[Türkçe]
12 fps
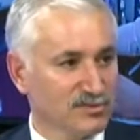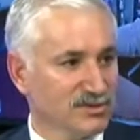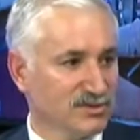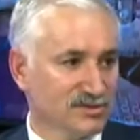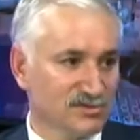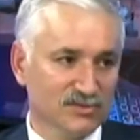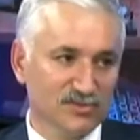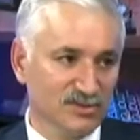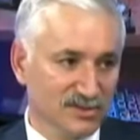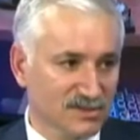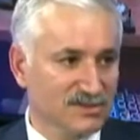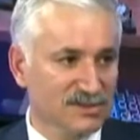Biz
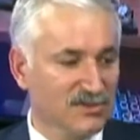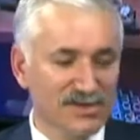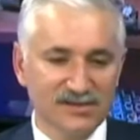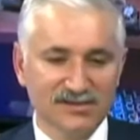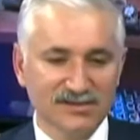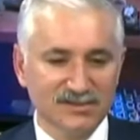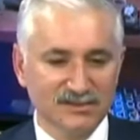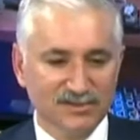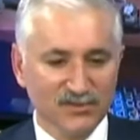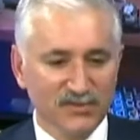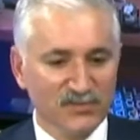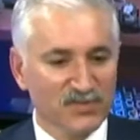sizin de bildiğiniz
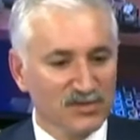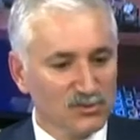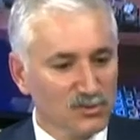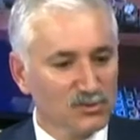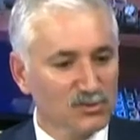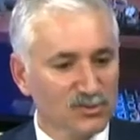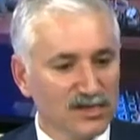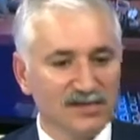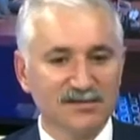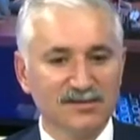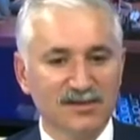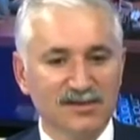gibi kültür
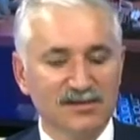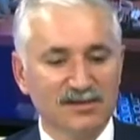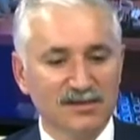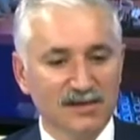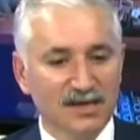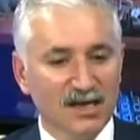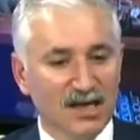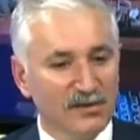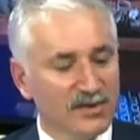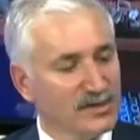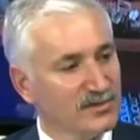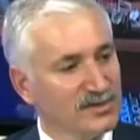sanatla ilgili
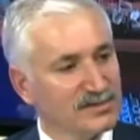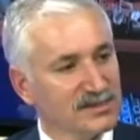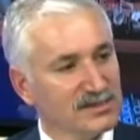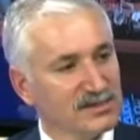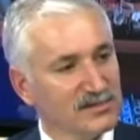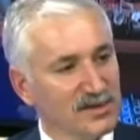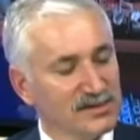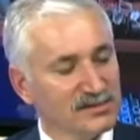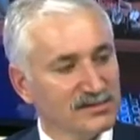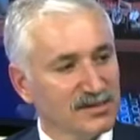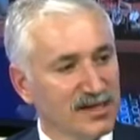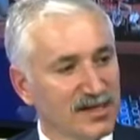hemen hemen Sarıyer
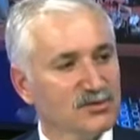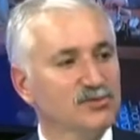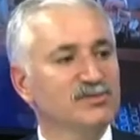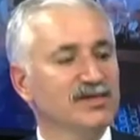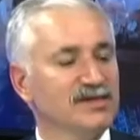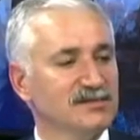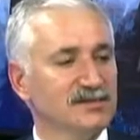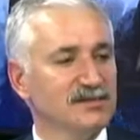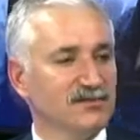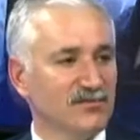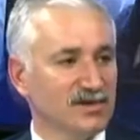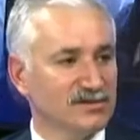Belediyesi'nde her gün bir
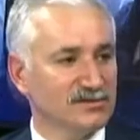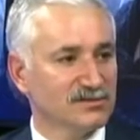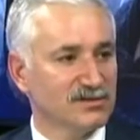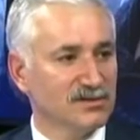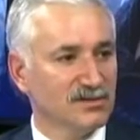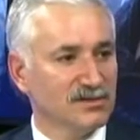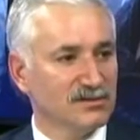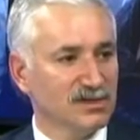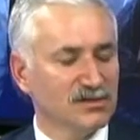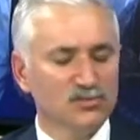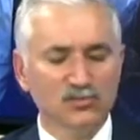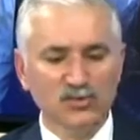etkinlik vardır.
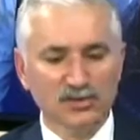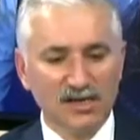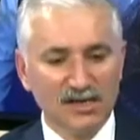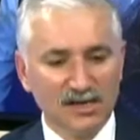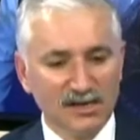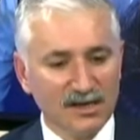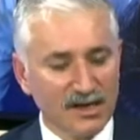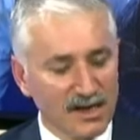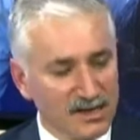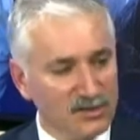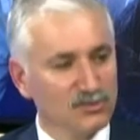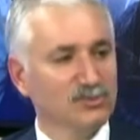Yani mutlaka
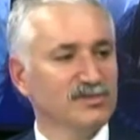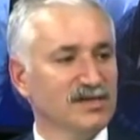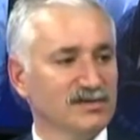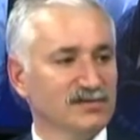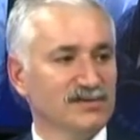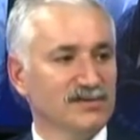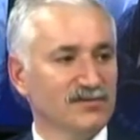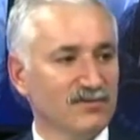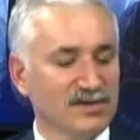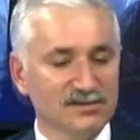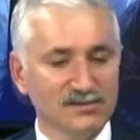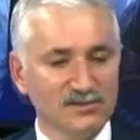her gün bir
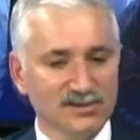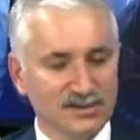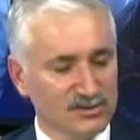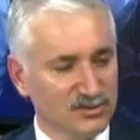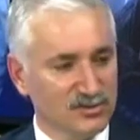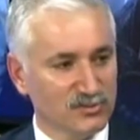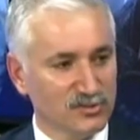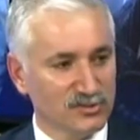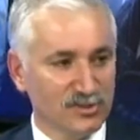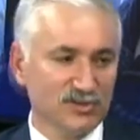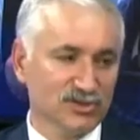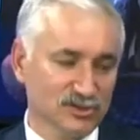etkinlik vardır. Biz
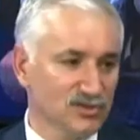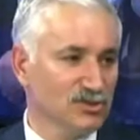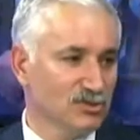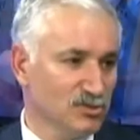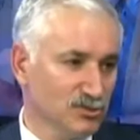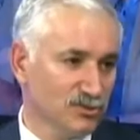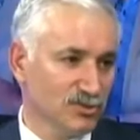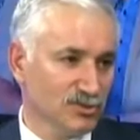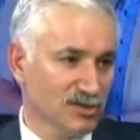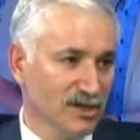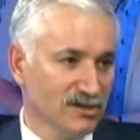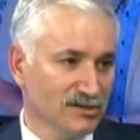yetişemiyorduk ama şimdiki
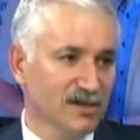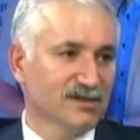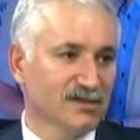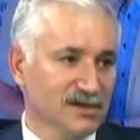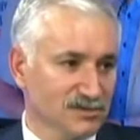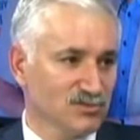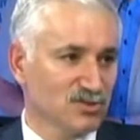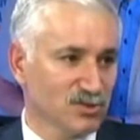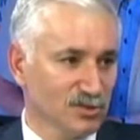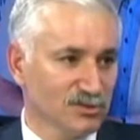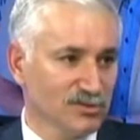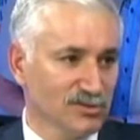yükümüz daha da
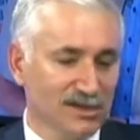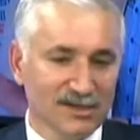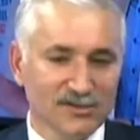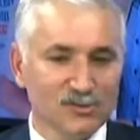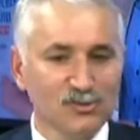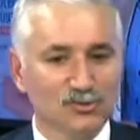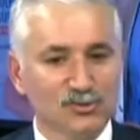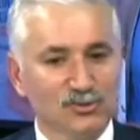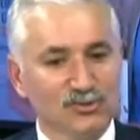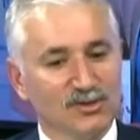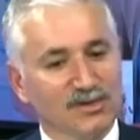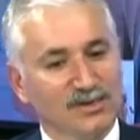artmış oldu.
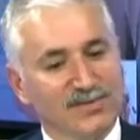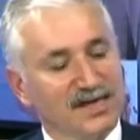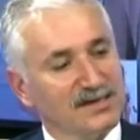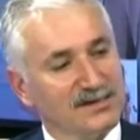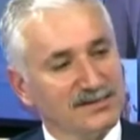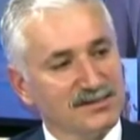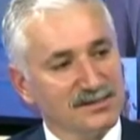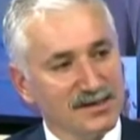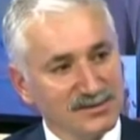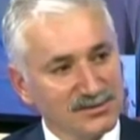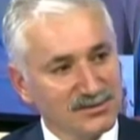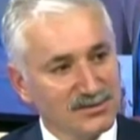Kültür
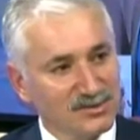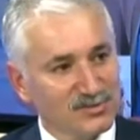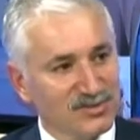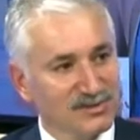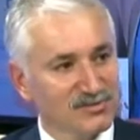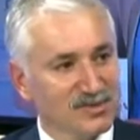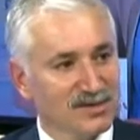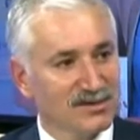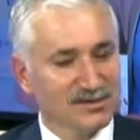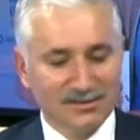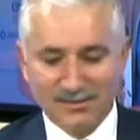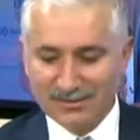merkezleri arttıkça bizim
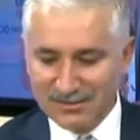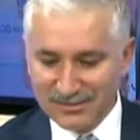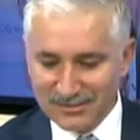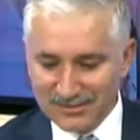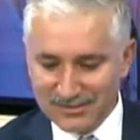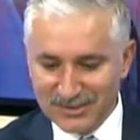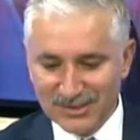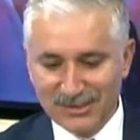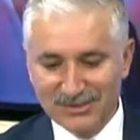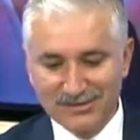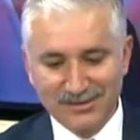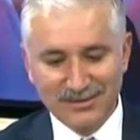de e,
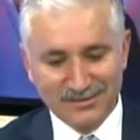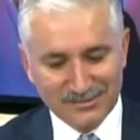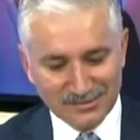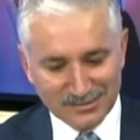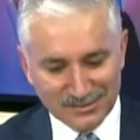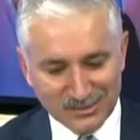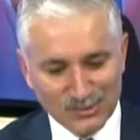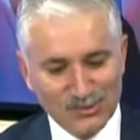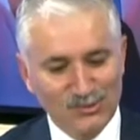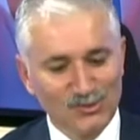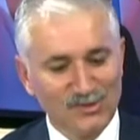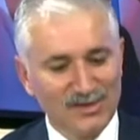sanatla, e,
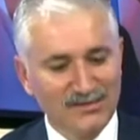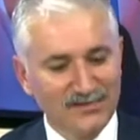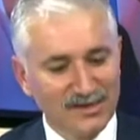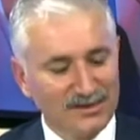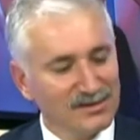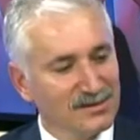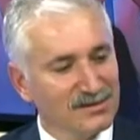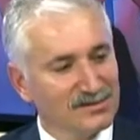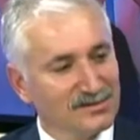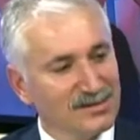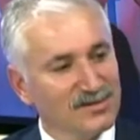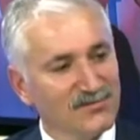kültürle ve
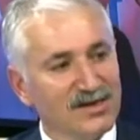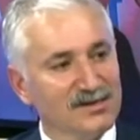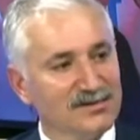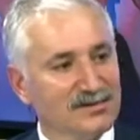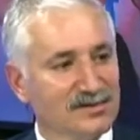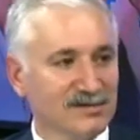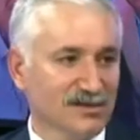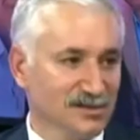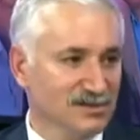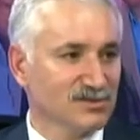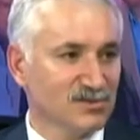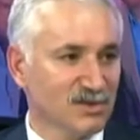diğer faaliyetleri de
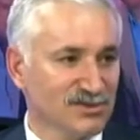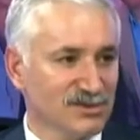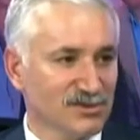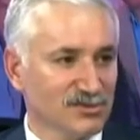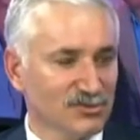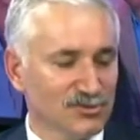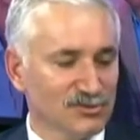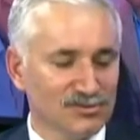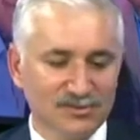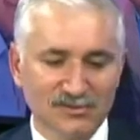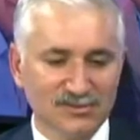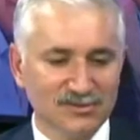arttırmamız
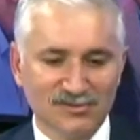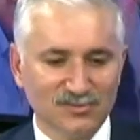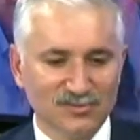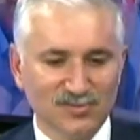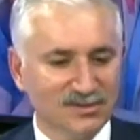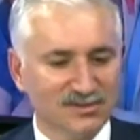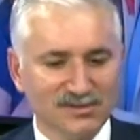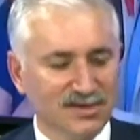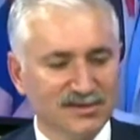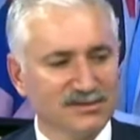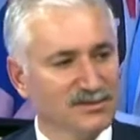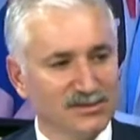gerekiyor. E, biz
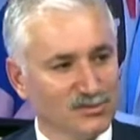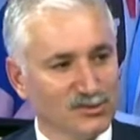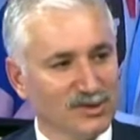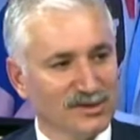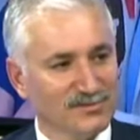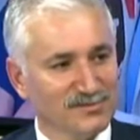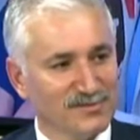hazırız buna.